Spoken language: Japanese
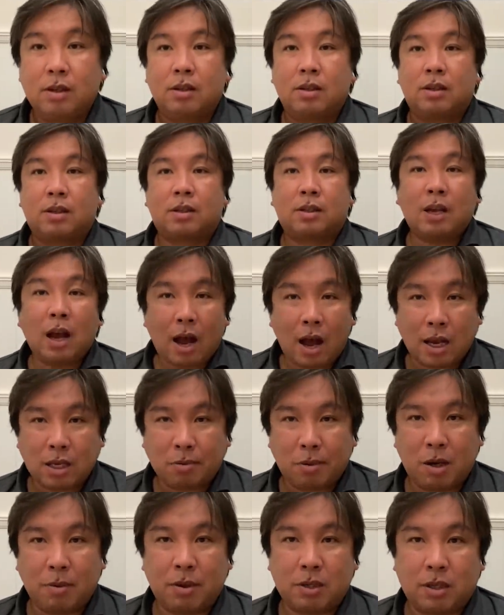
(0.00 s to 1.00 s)
さあ始
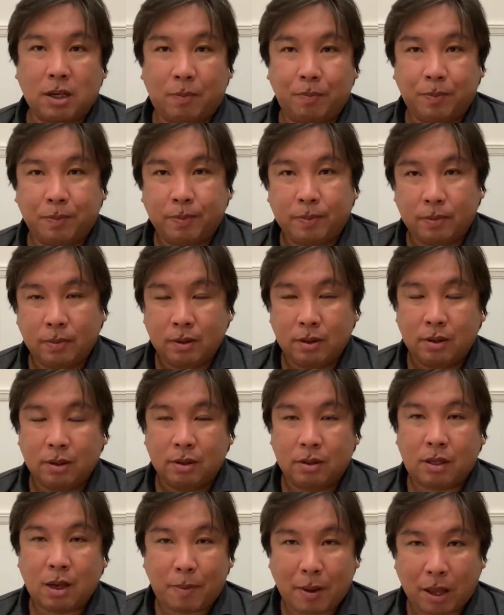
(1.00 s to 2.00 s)
まりました
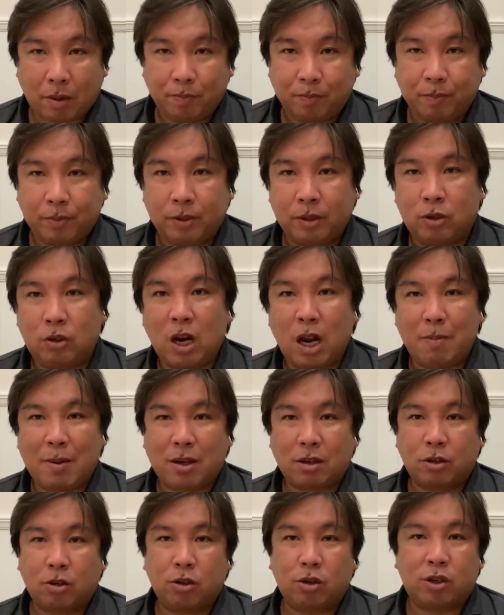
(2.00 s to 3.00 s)
セパ
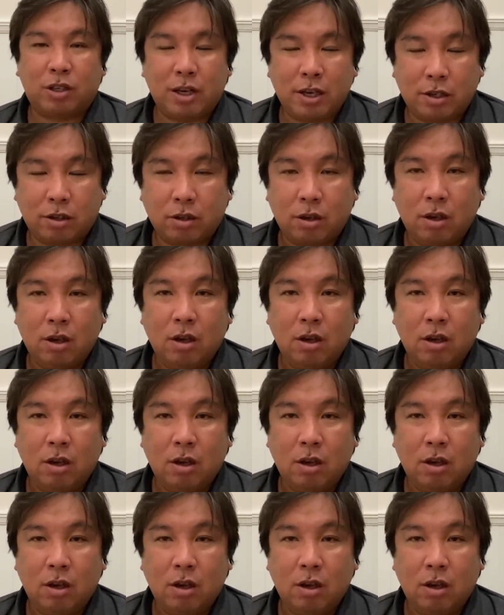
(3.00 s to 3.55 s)
クライマックスシリーズ